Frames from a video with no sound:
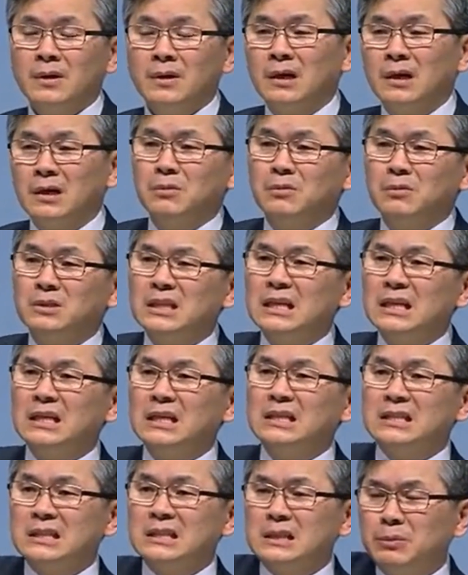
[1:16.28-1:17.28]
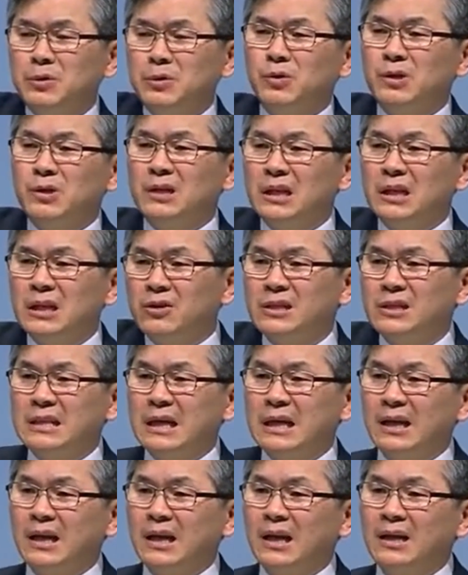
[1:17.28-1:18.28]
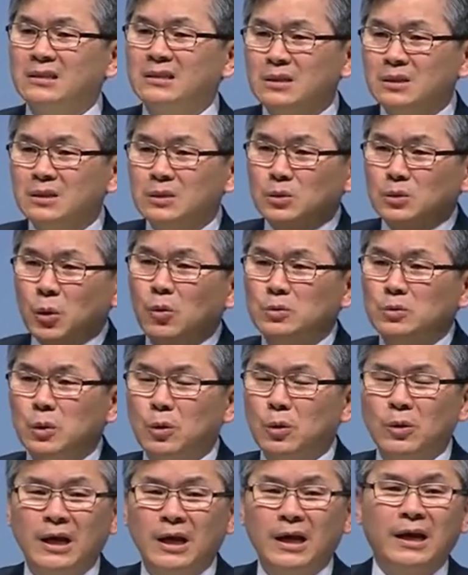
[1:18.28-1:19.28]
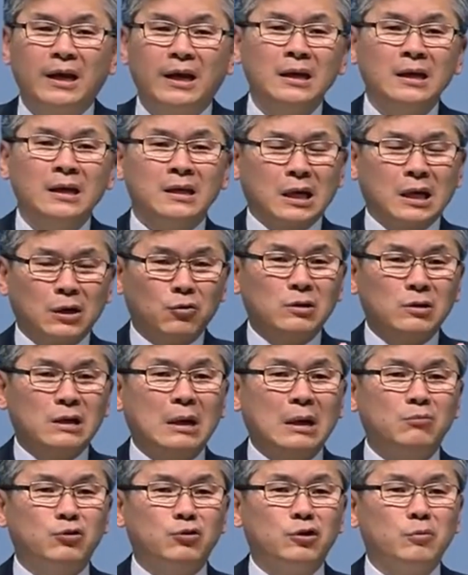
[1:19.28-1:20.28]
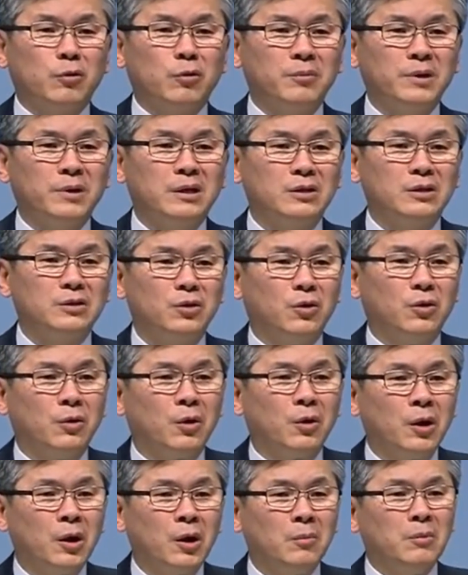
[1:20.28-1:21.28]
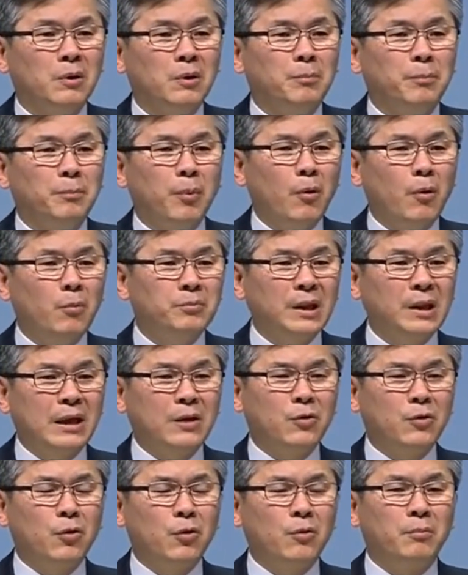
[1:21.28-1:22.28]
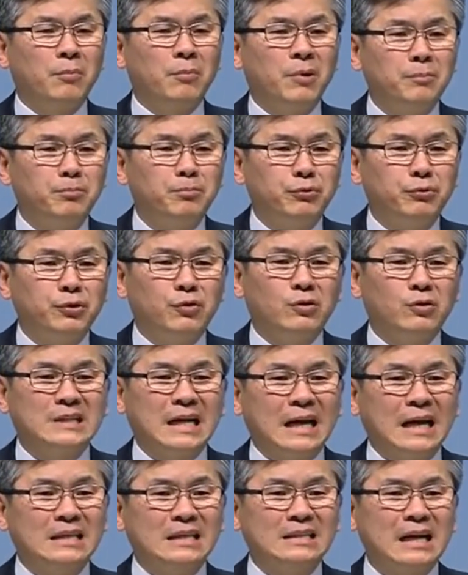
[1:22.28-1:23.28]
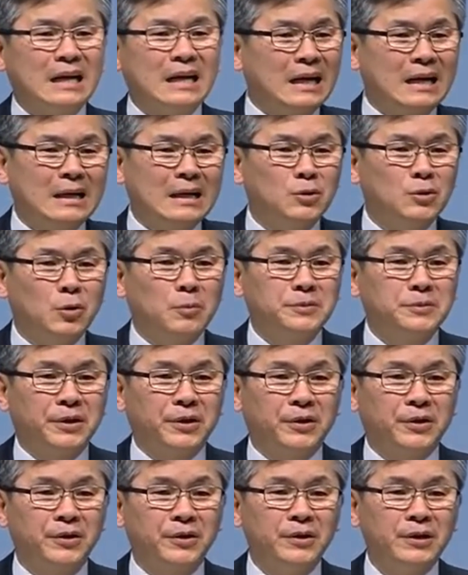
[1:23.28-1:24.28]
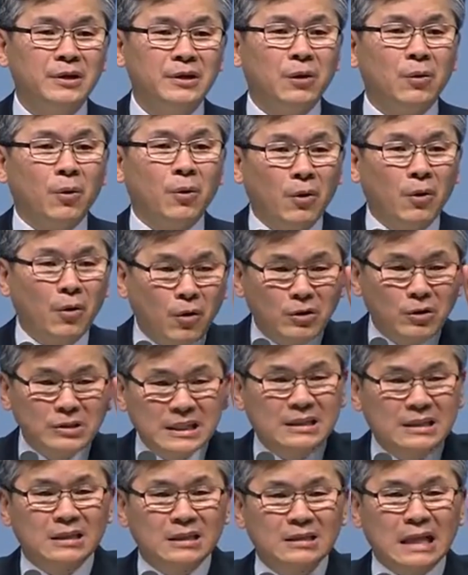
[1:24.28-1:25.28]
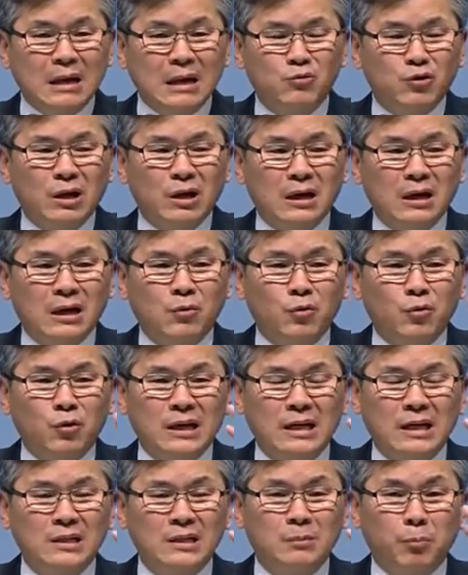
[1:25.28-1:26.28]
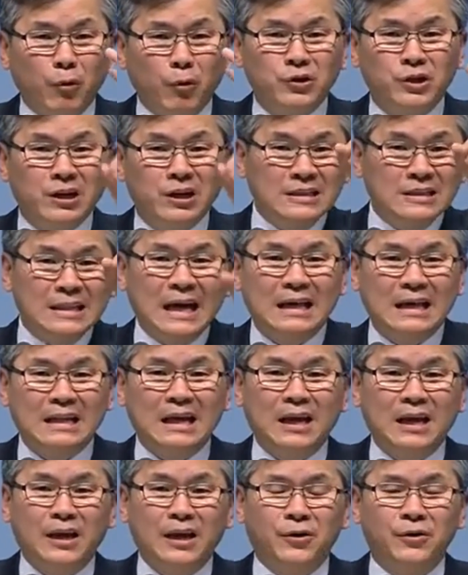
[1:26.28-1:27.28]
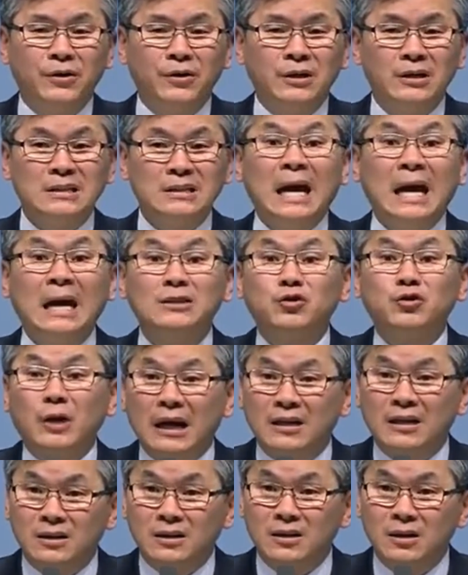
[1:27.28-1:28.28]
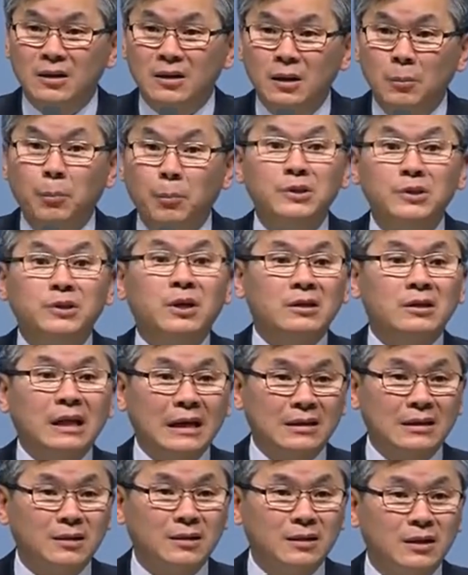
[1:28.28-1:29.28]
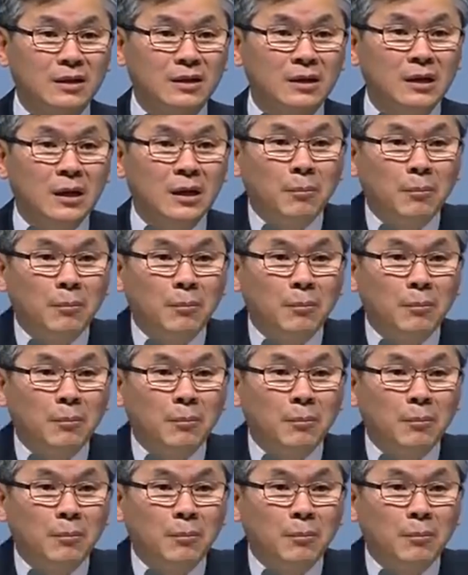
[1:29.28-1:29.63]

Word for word: 여러분, 이 12월 1월 달에 저 동토에 겨울 나무를 보면은요, 뭐 뽐내고, 멋부리고, 뭐 자기장 하나도 없어요. 오직 그 나무가 원하는 본능은 딱 하나예요. 생존하는 거, 버텨내는 거.